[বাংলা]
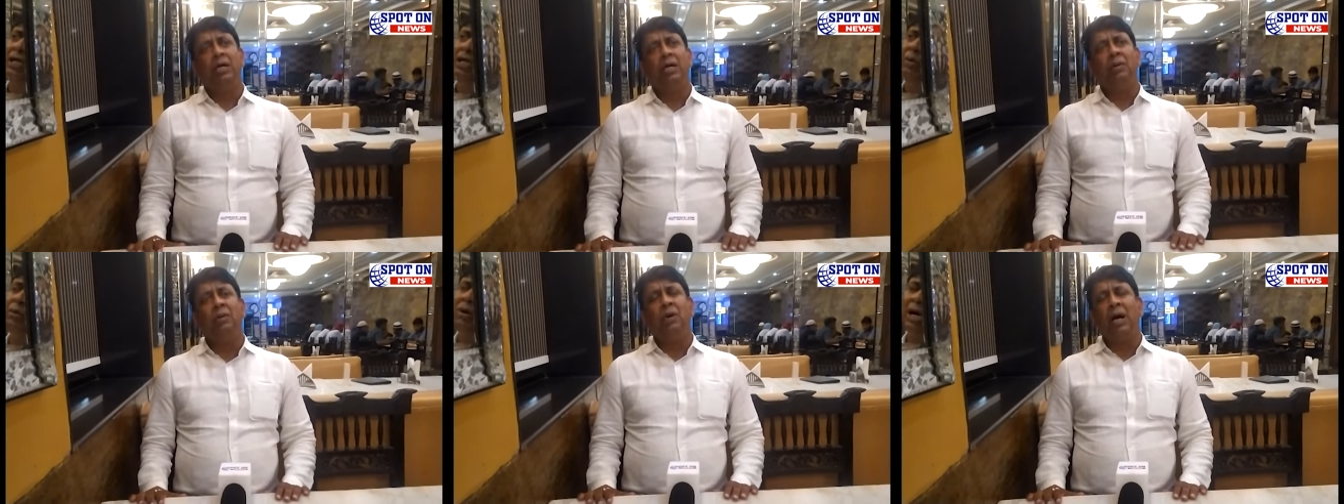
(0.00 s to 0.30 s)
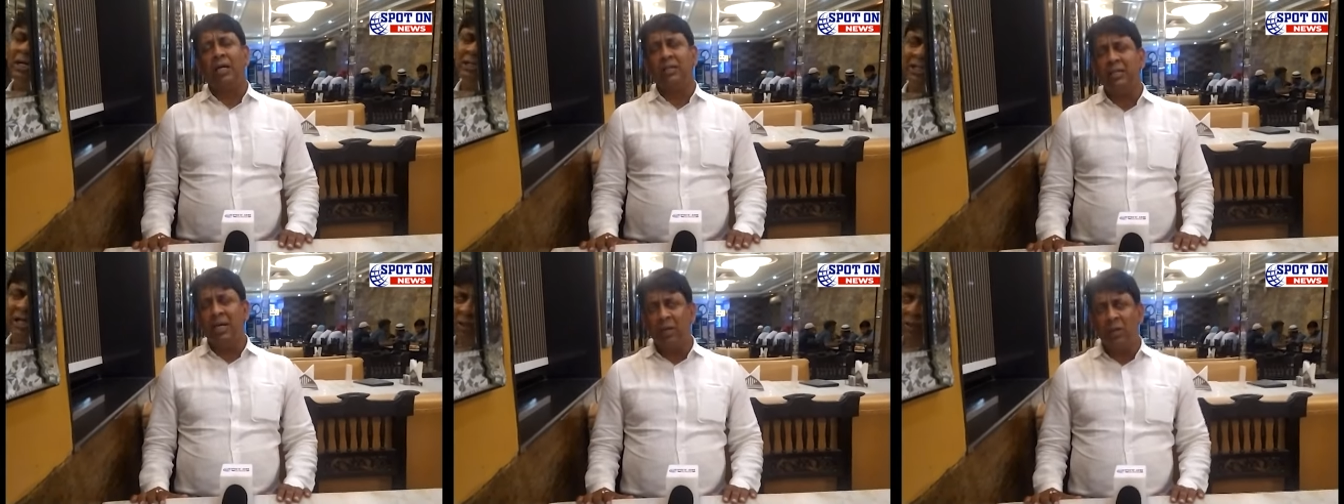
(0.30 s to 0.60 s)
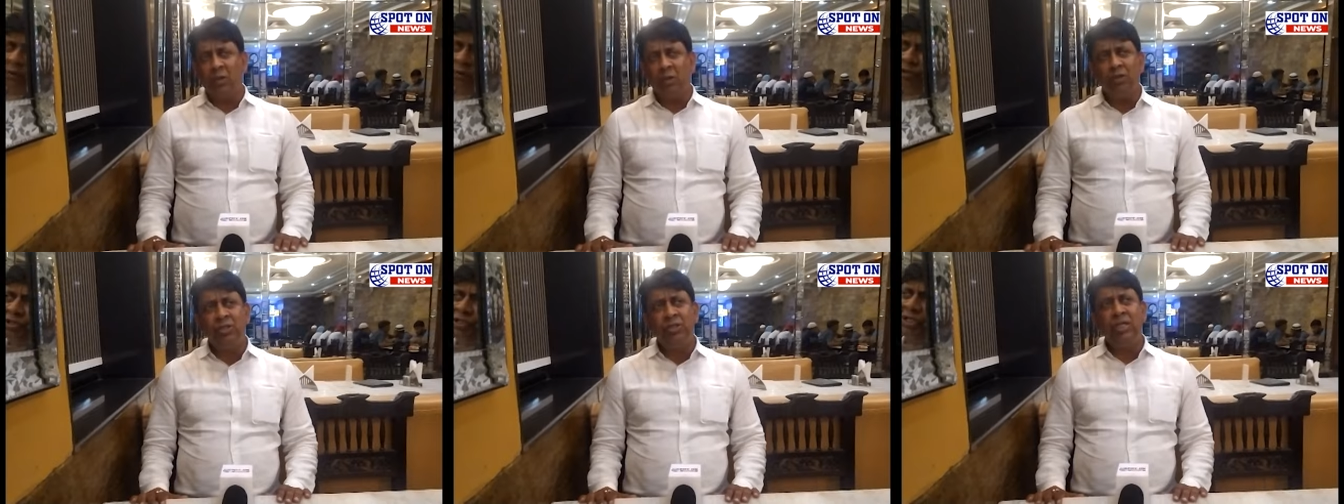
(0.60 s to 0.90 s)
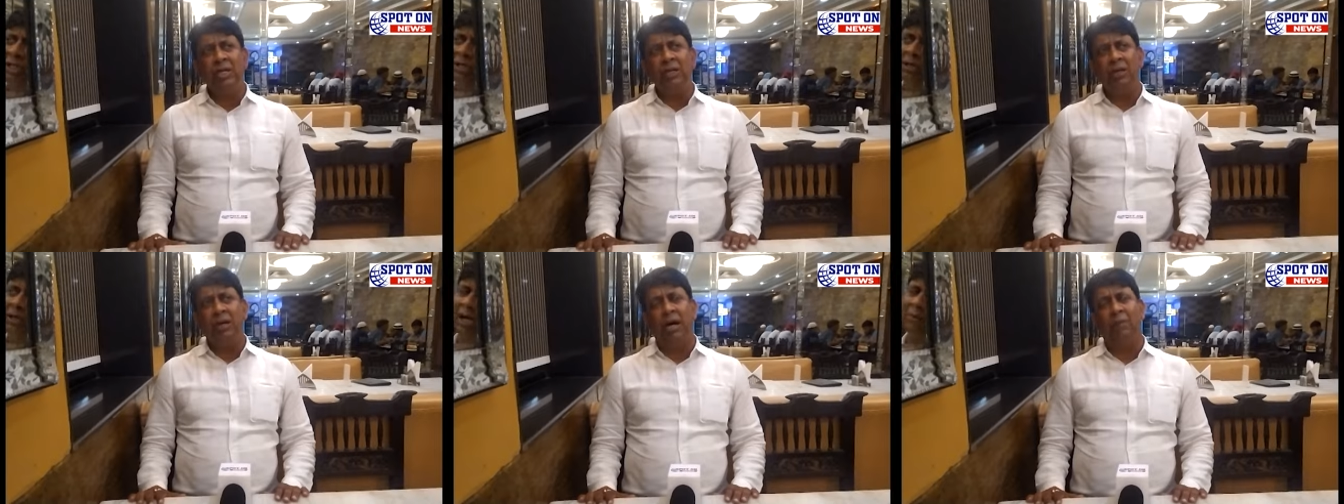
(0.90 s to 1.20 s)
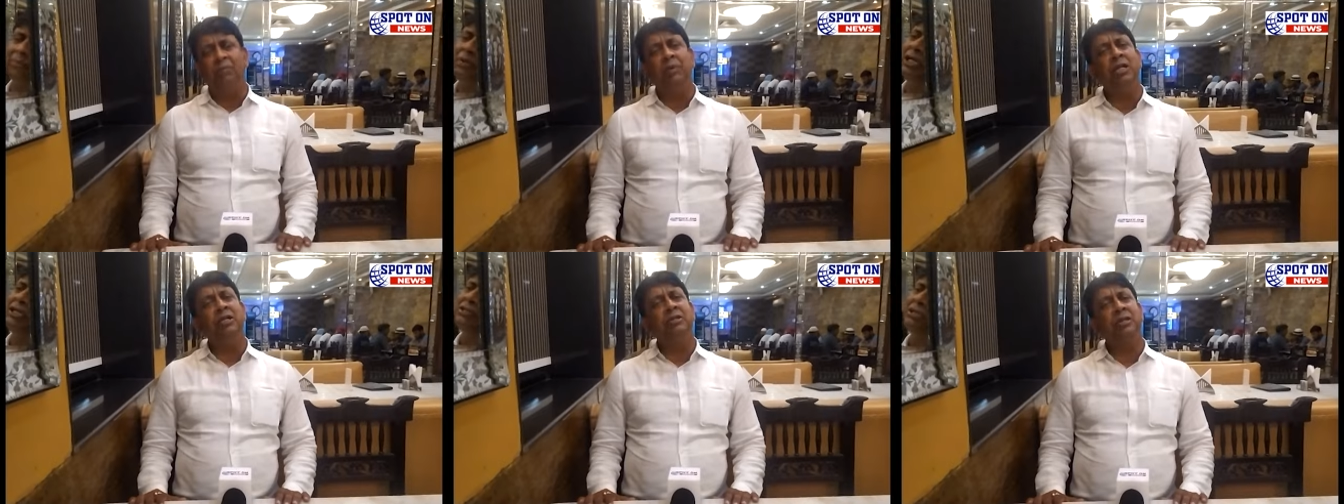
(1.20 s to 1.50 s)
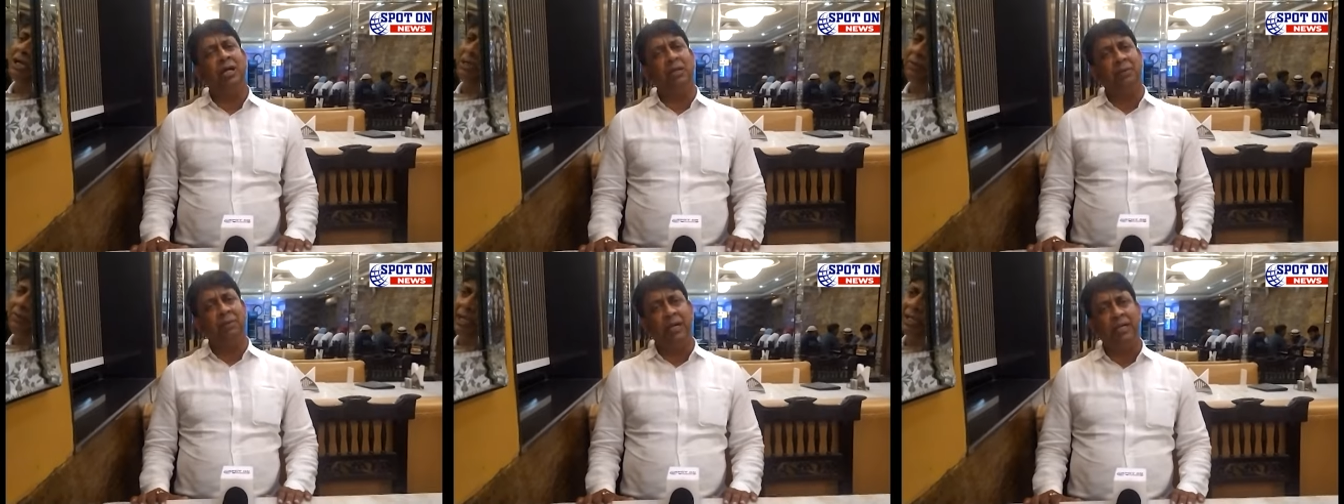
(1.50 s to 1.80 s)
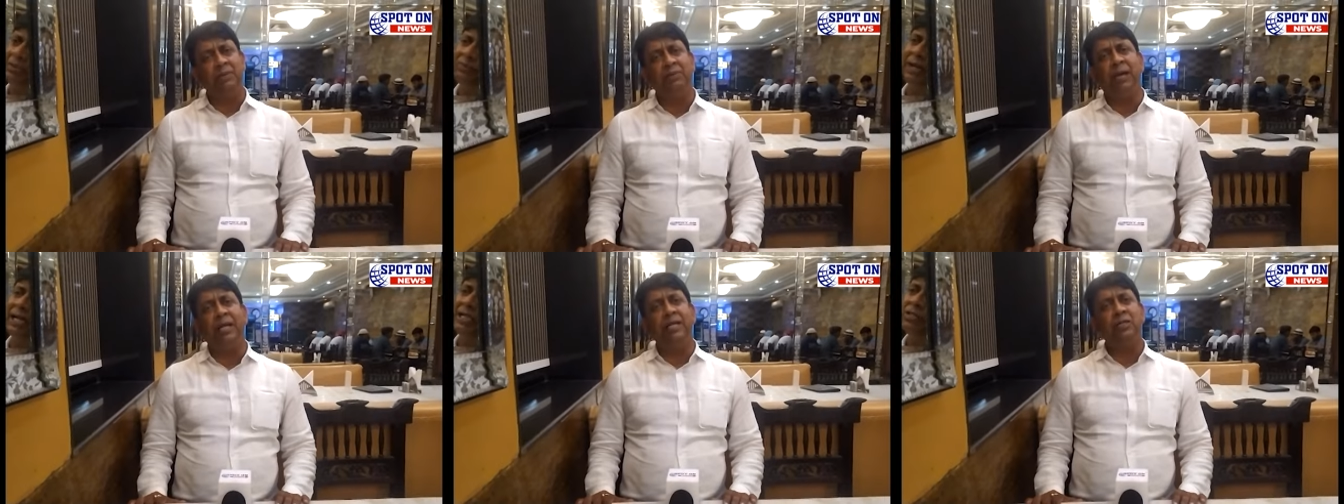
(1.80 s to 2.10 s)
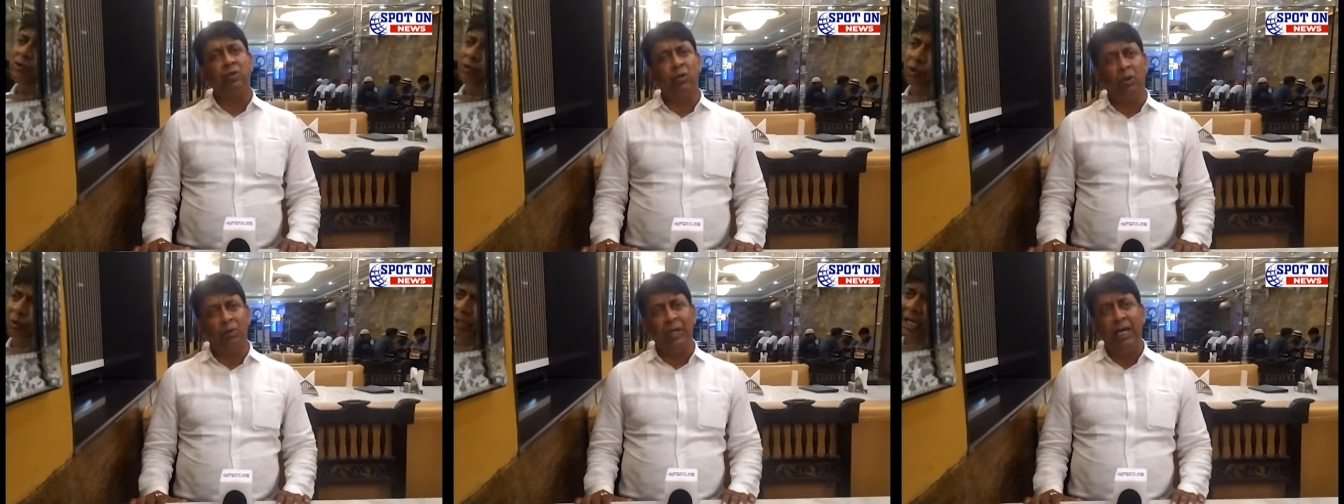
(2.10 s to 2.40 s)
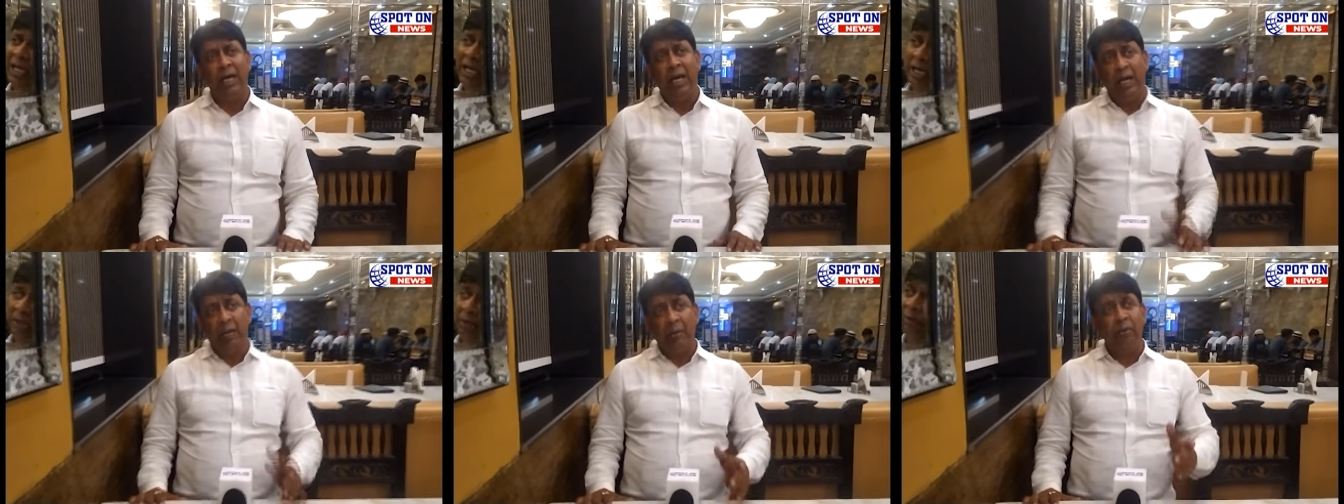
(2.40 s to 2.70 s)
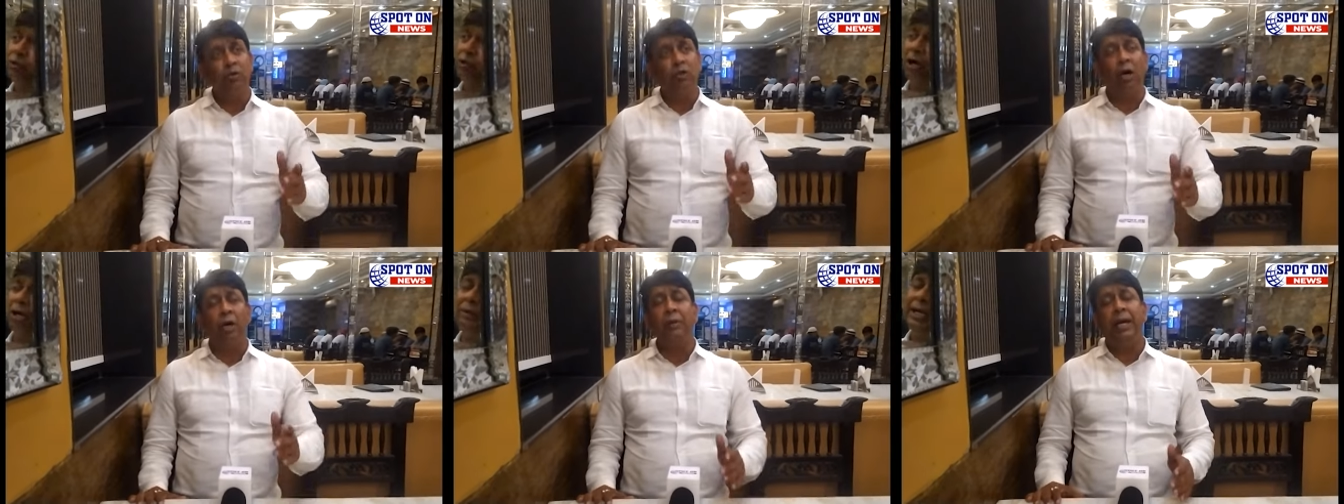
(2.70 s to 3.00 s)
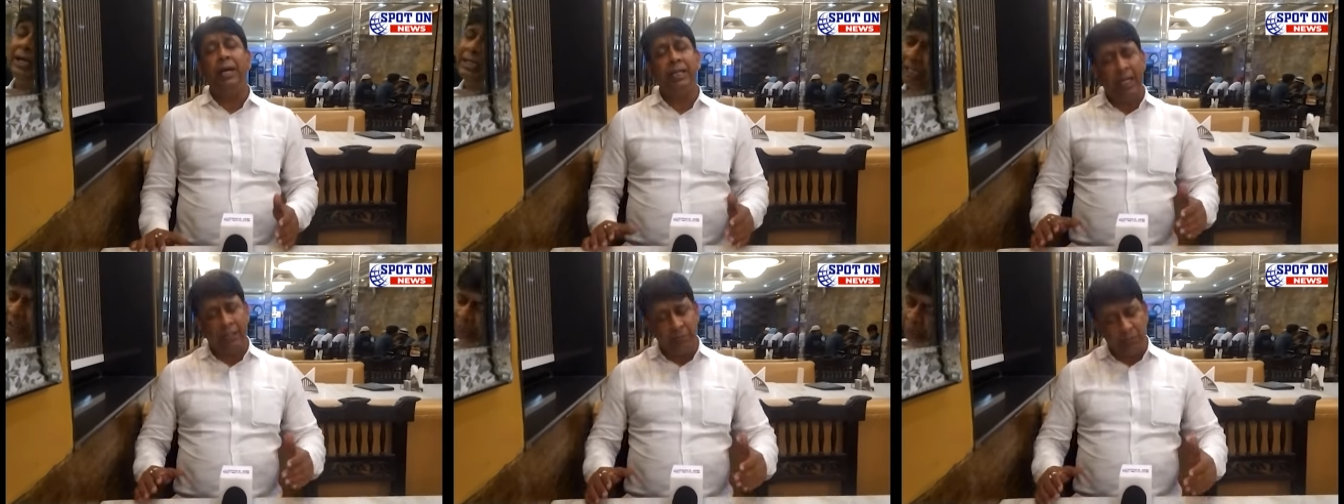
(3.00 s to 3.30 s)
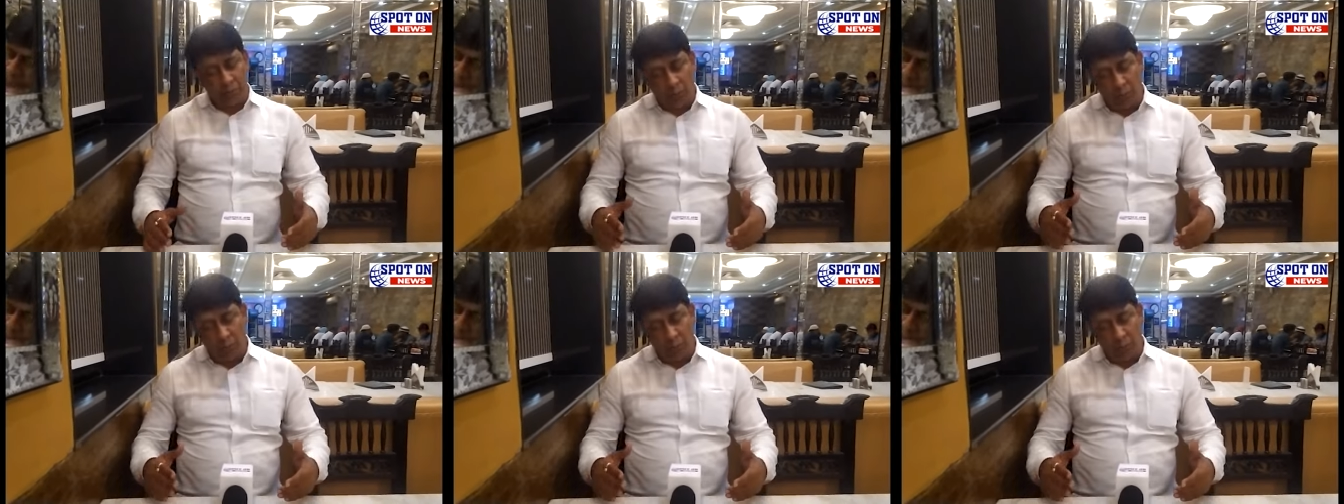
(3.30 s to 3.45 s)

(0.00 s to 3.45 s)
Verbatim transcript: এবং আশা করছি আফগানিস্তান ম্যাচ ম্যানেজ করবে এবং জয় এদের